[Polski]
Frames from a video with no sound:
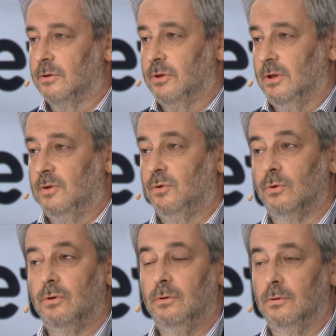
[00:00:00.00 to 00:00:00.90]
że jest
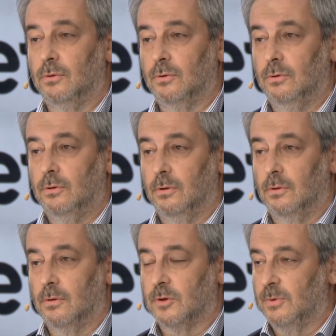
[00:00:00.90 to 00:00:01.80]
drugim,
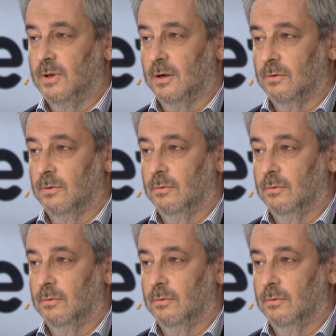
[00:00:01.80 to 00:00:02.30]
drugą gospodarką